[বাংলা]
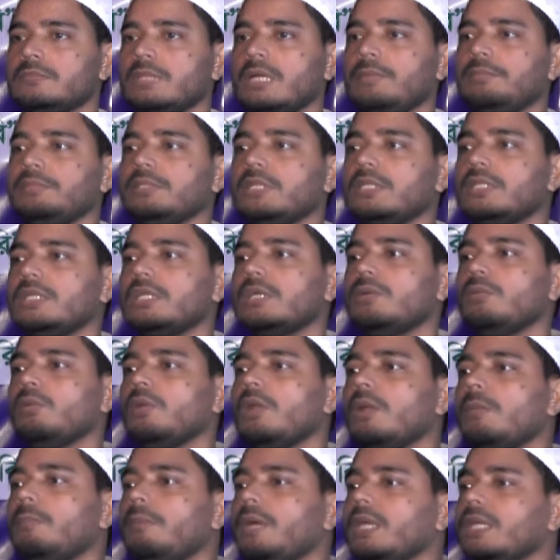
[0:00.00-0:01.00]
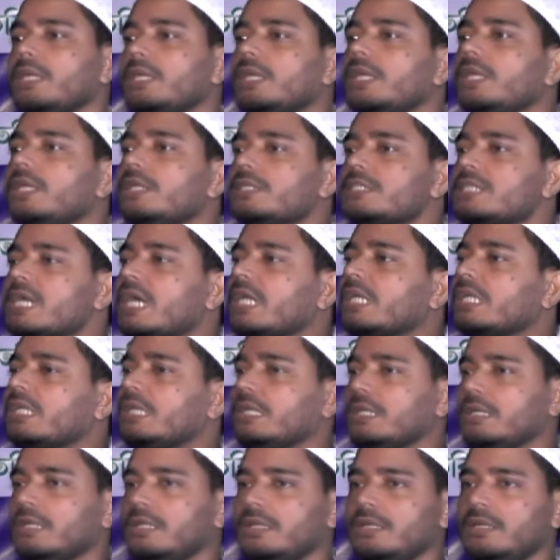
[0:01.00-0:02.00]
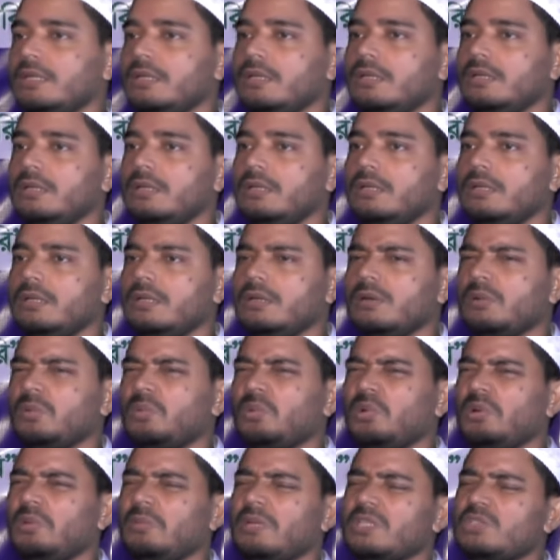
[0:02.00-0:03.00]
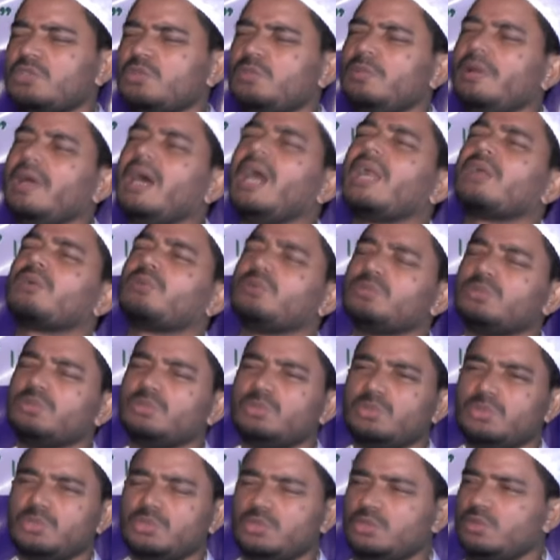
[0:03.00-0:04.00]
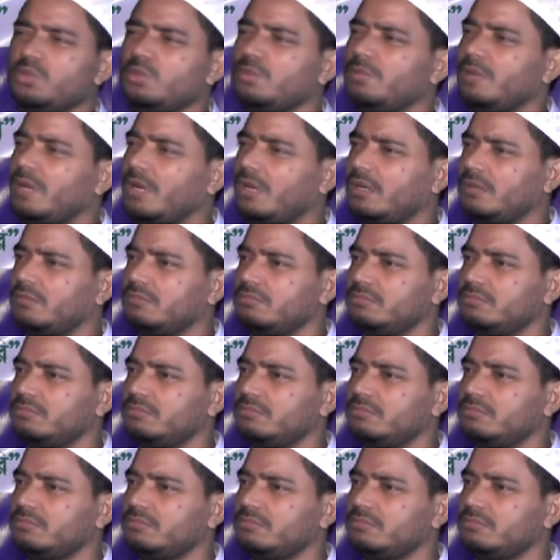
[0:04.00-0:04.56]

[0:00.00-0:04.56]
আমি তাদেরকে বললাম ভাই কি চান কি কয় মাসুদ ভাই আর কত ধৈর্য ধরবেন